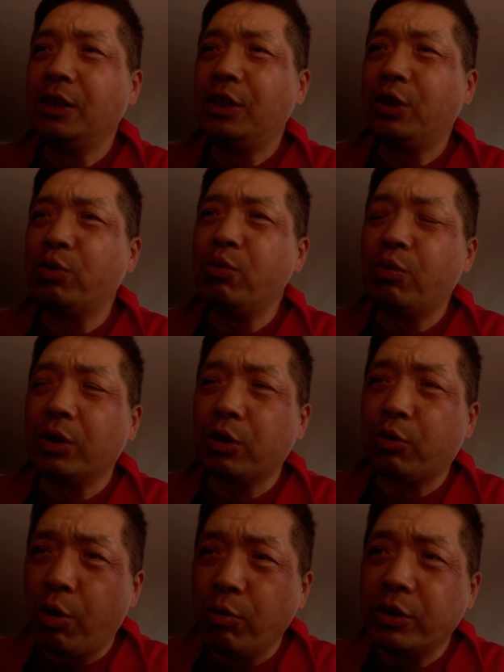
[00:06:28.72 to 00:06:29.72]
中国的
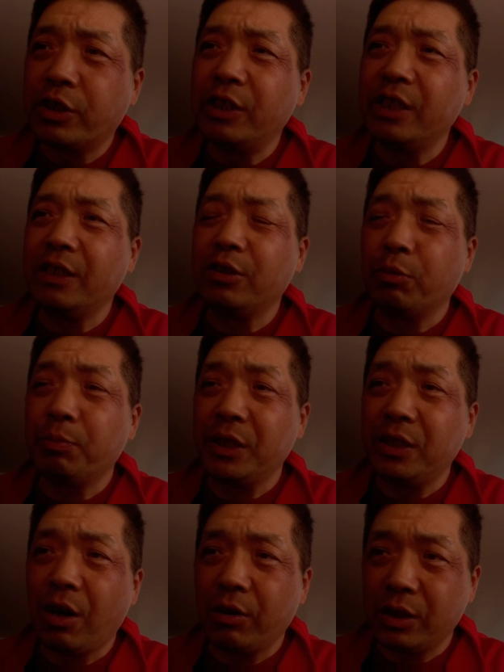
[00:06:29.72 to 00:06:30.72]
控制力就
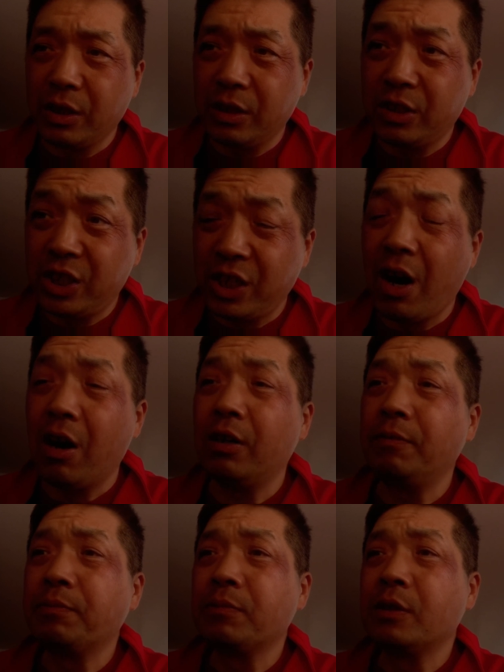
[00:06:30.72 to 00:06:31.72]
比较的
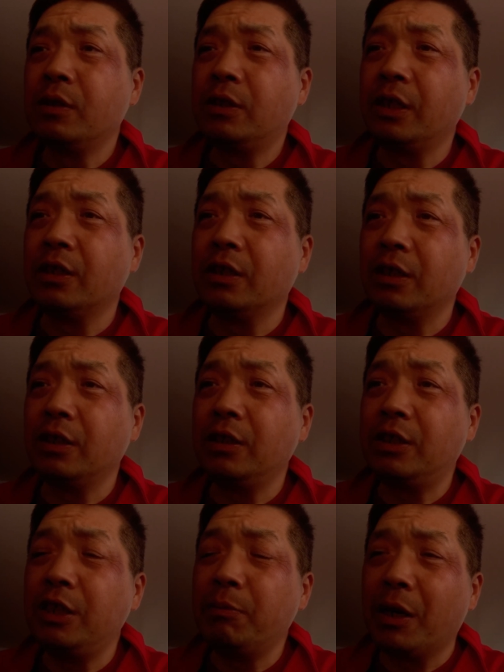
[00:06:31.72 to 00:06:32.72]
强，这个
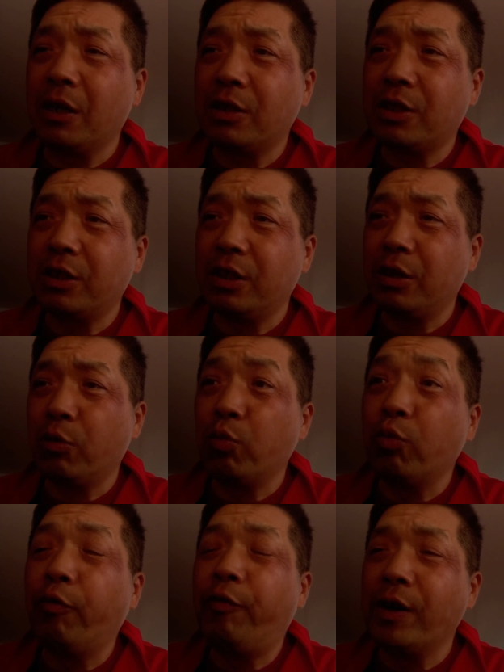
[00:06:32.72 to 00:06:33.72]
基本上是
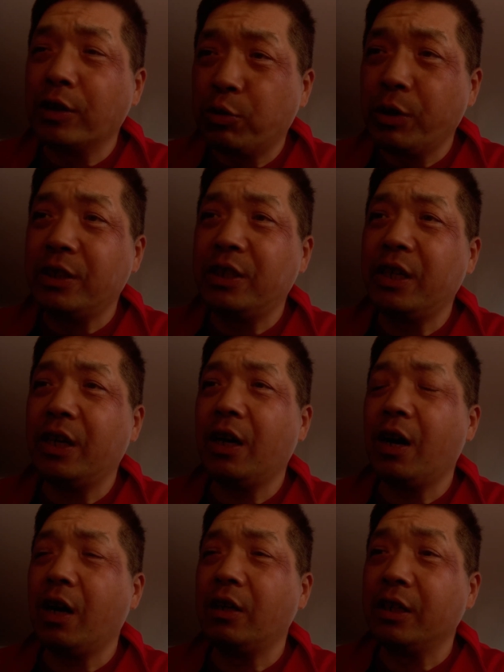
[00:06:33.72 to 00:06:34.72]
无缝对接
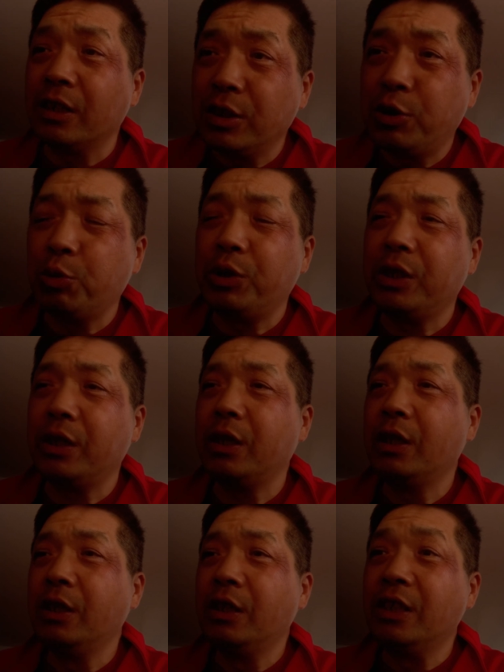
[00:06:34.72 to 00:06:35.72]
啊，零距
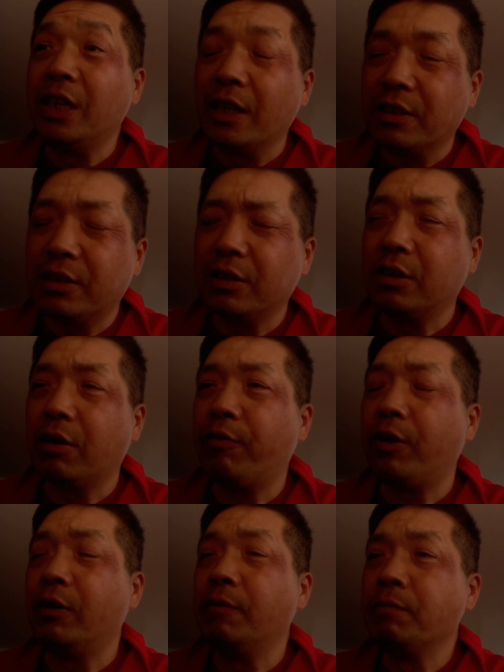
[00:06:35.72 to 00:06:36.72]
离，严丝合
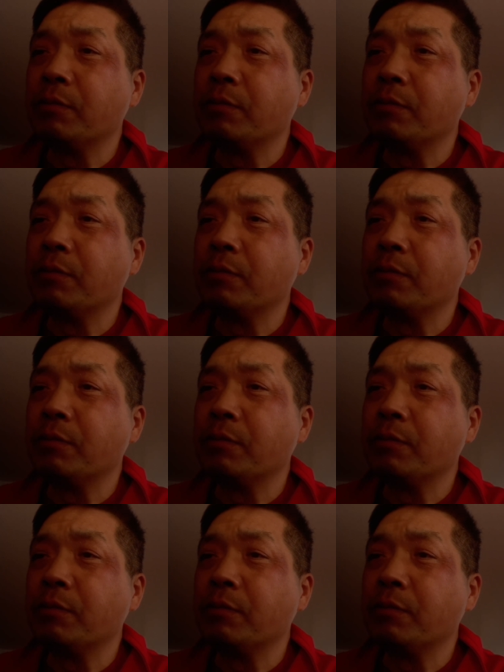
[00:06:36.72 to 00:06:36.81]
缝。